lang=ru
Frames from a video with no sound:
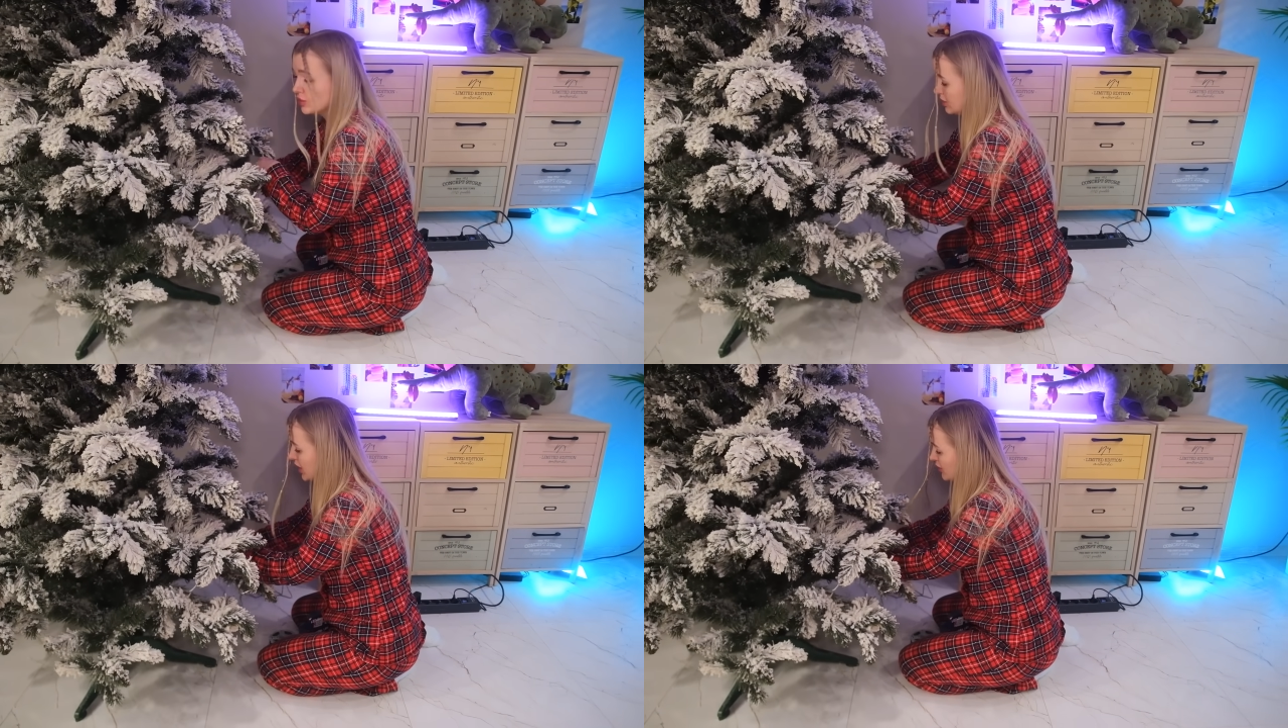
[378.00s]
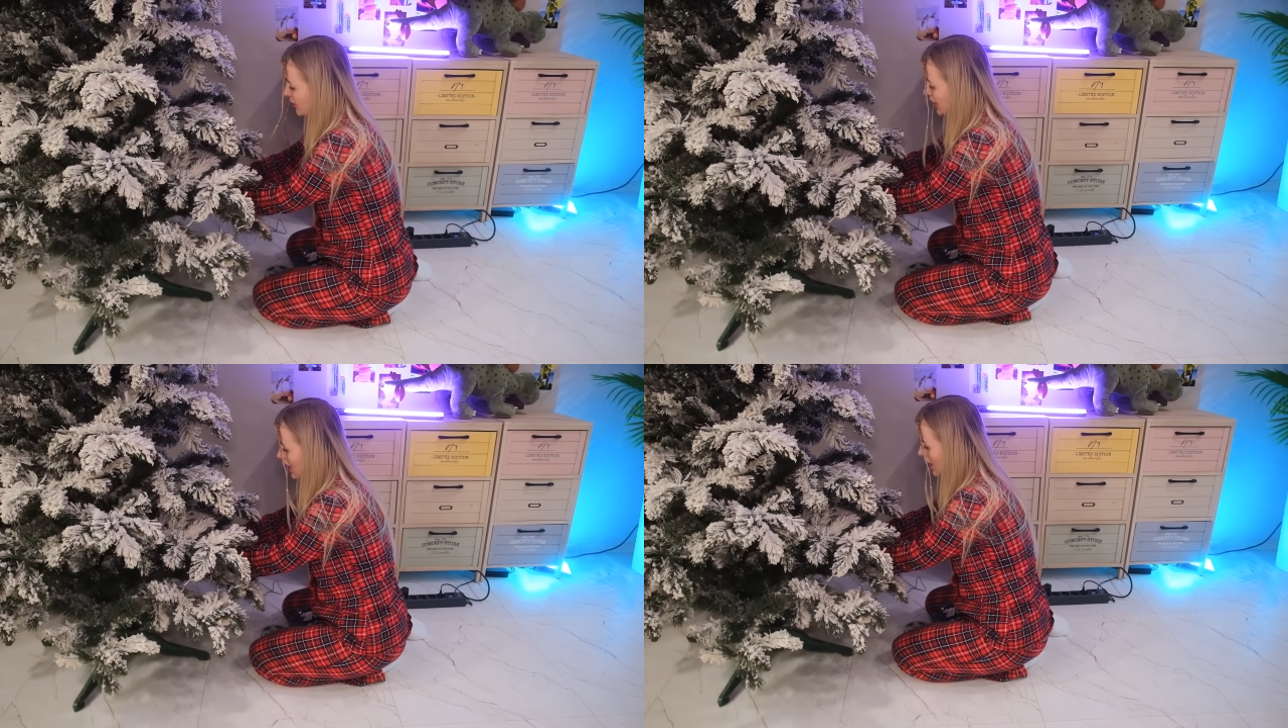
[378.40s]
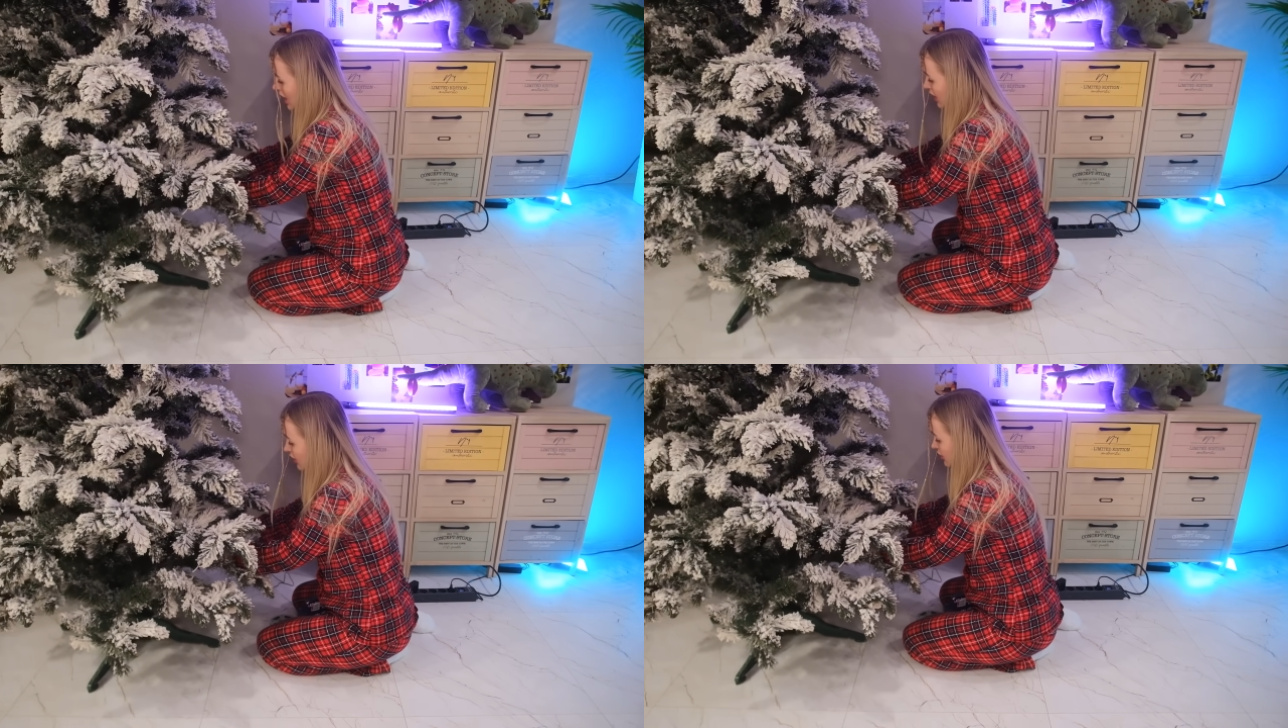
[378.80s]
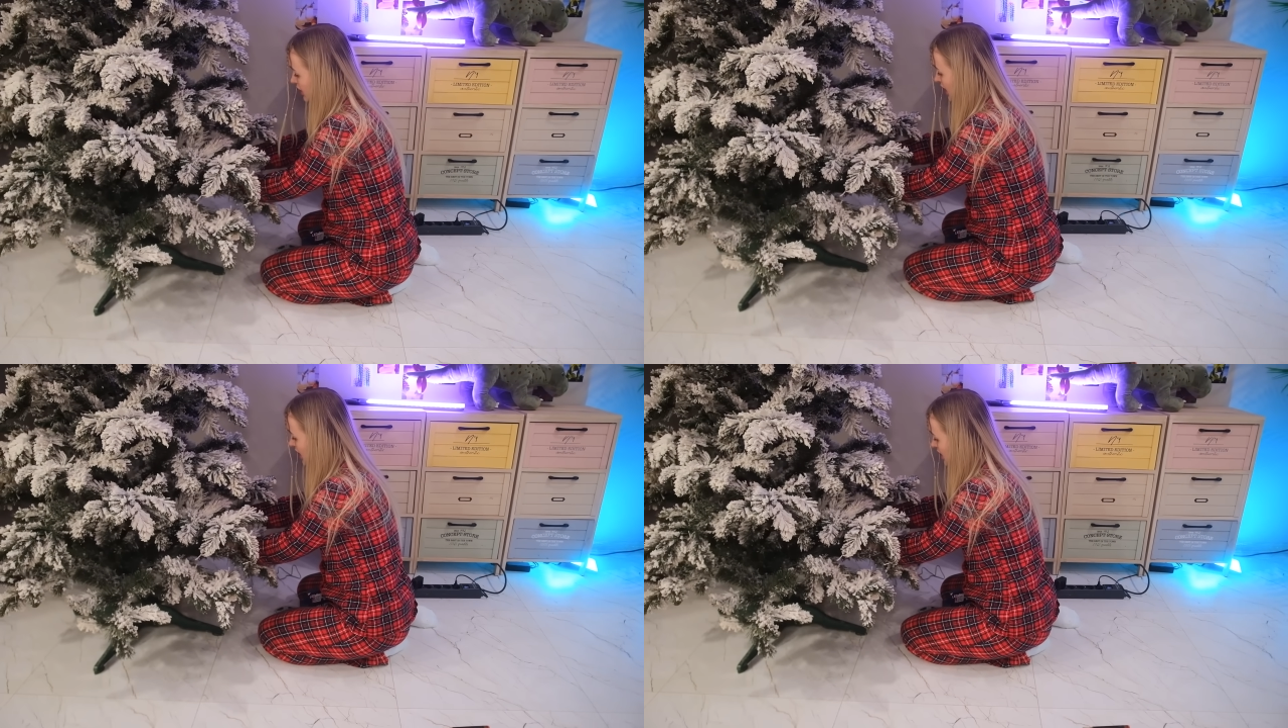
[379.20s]
успею. Но
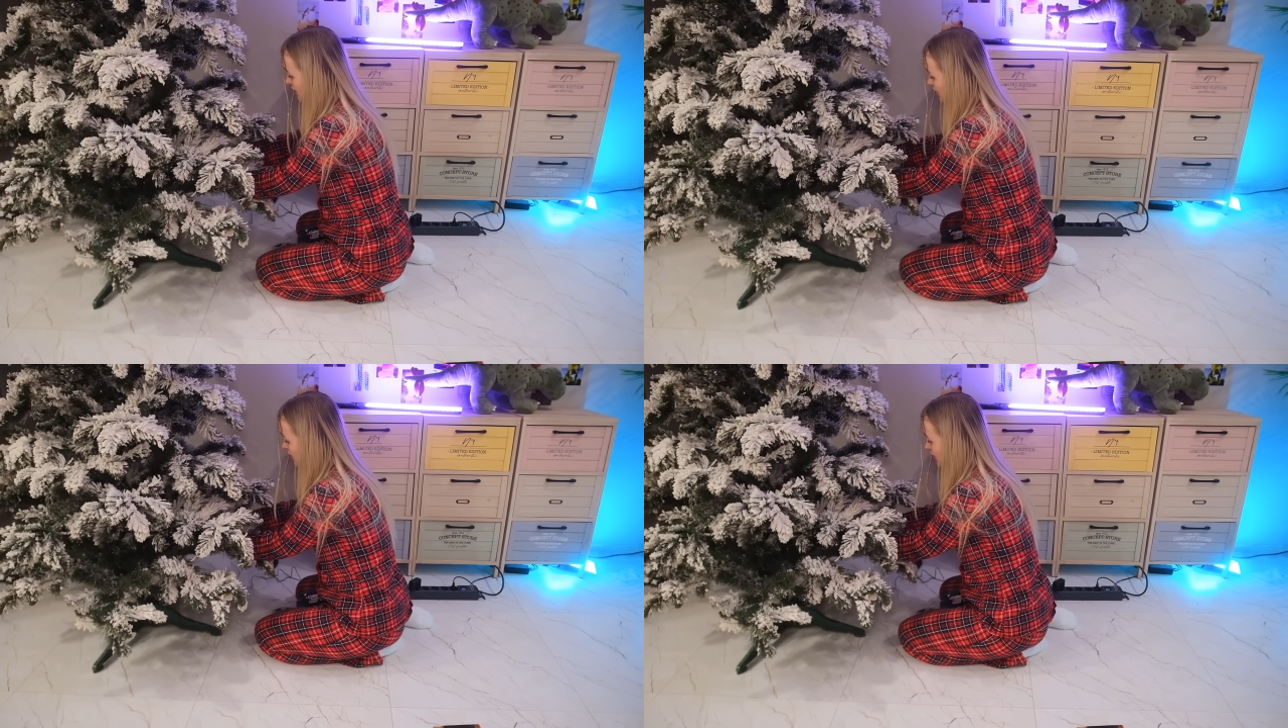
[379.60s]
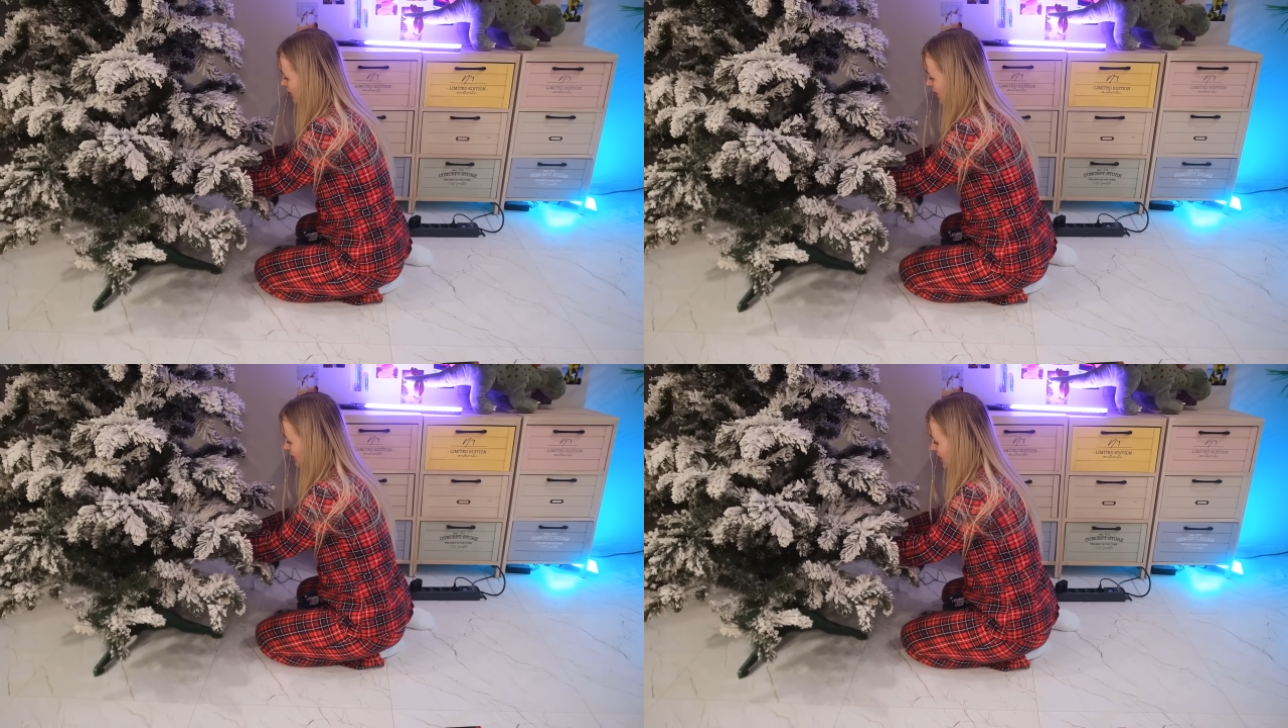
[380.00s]
я не буду прям,